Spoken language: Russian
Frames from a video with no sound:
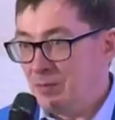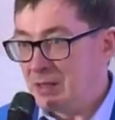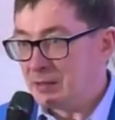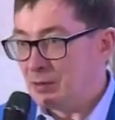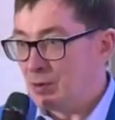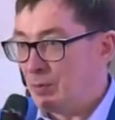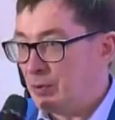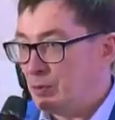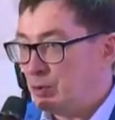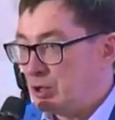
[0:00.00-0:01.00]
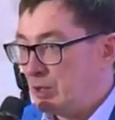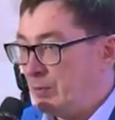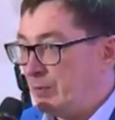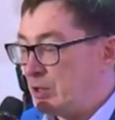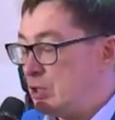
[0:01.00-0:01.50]
мест накопленного
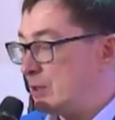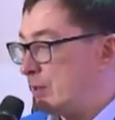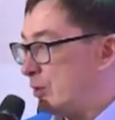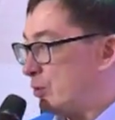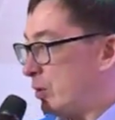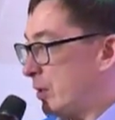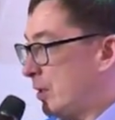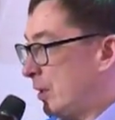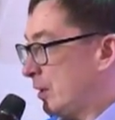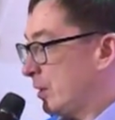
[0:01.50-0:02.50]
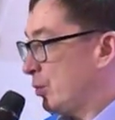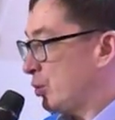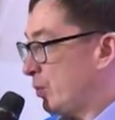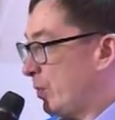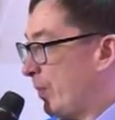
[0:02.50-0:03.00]
ущерба в арктической зоне, для того,
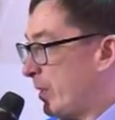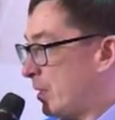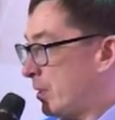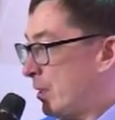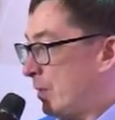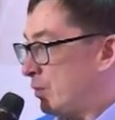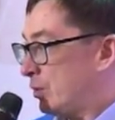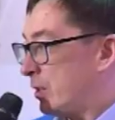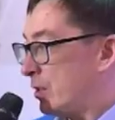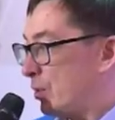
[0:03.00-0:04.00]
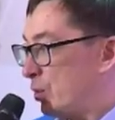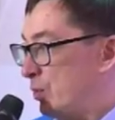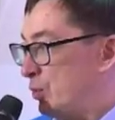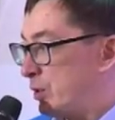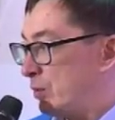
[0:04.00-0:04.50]
чтобы понять все-таки,
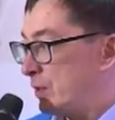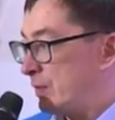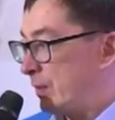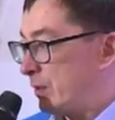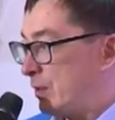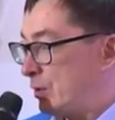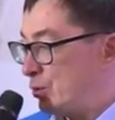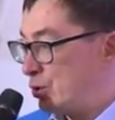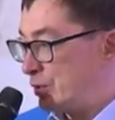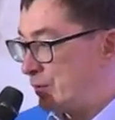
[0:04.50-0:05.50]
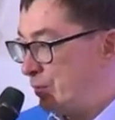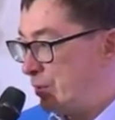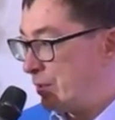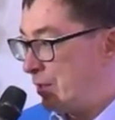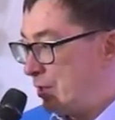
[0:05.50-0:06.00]
какой мусор у нас в Арктике
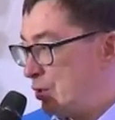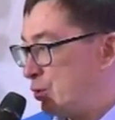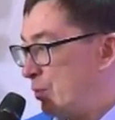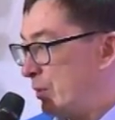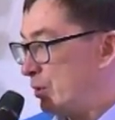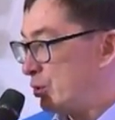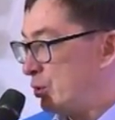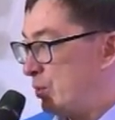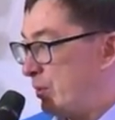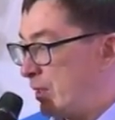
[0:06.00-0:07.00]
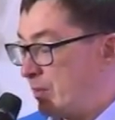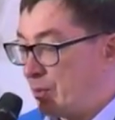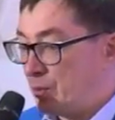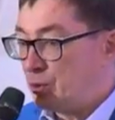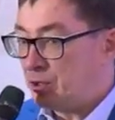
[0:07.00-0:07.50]
существует и что мы должны убирать.
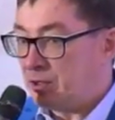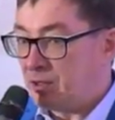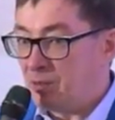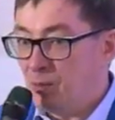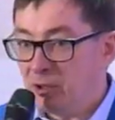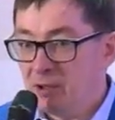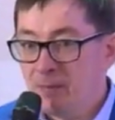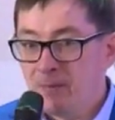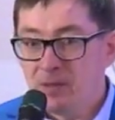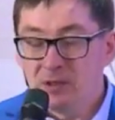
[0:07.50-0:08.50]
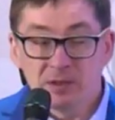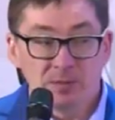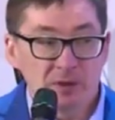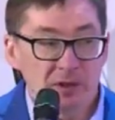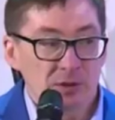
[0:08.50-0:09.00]
Потому что эта работа,
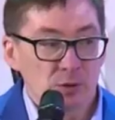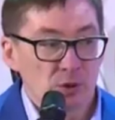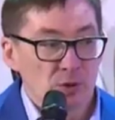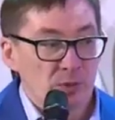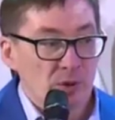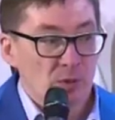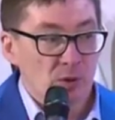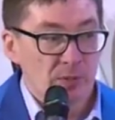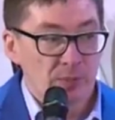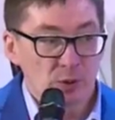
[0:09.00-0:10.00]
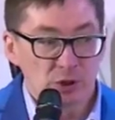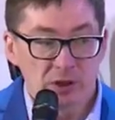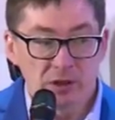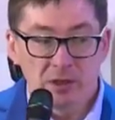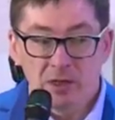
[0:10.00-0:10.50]
несмотря на то, что было много
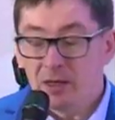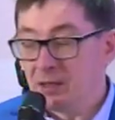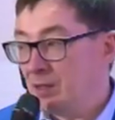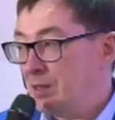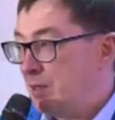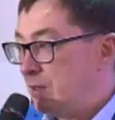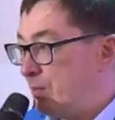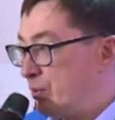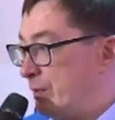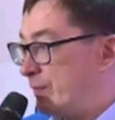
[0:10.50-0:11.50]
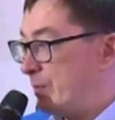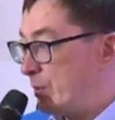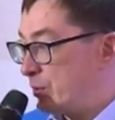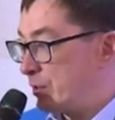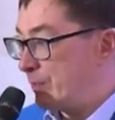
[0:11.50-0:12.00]
поручений, она не была
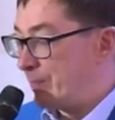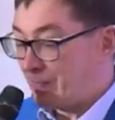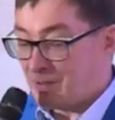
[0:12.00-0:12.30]
выполнена.